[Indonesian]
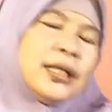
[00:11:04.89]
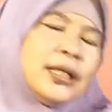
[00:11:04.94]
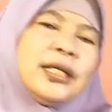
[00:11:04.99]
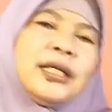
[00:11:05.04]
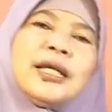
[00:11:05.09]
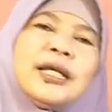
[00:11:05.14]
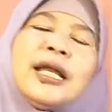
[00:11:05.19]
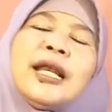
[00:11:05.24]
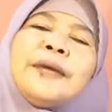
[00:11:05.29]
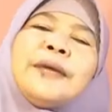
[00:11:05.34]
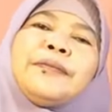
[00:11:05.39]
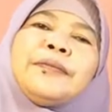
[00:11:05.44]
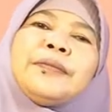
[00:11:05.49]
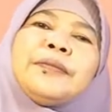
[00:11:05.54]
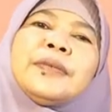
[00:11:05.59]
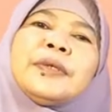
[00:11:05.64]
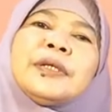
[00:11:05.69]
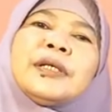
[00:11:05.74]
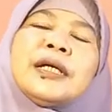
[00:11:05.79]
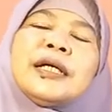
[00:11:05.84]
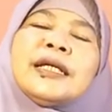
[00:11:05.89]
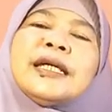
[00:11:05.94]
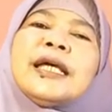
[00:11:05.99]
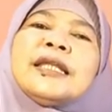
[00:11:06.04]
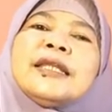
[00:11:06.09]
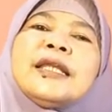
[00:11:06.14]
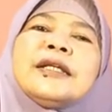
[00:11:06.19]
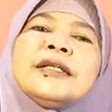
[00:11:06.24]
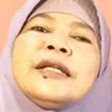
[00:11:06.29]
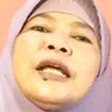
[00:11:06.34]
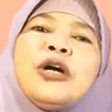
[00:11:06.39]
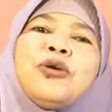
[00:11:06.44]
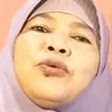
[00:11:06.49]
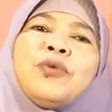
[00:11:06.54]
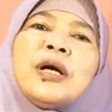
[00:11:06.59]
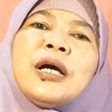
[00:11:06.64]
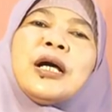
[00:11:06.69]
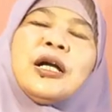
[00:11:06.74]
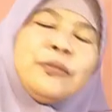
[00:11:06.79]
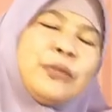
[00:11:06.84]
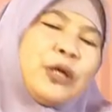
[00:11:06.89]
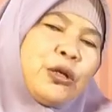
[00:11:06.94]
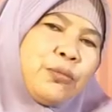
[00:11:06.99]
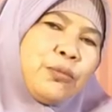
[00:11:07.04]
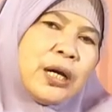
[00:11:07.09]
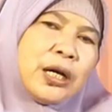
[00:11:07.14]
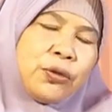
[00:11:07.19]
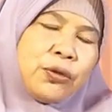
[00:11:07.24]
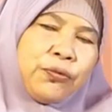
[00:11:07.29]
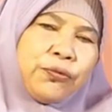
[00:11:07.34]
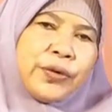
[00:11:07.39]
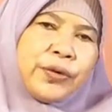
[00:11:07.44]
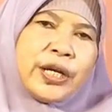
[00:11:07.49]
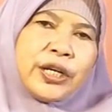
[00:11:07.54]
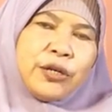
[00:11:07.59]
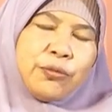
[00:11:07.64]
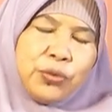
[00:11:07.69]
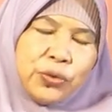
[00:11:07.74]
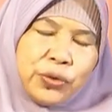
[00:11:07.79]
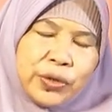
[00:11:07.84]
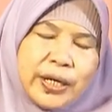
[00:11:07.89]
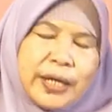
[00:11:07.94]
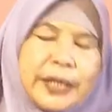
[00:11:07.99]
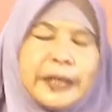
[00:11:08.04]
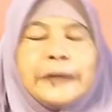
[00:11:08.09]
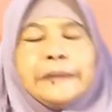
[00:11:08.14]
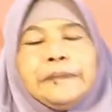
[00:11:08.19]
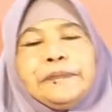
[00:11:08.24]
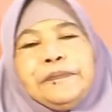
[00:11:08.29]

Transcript: di dalam kegiatan dakwah amar ma'ruf nahi mungkar.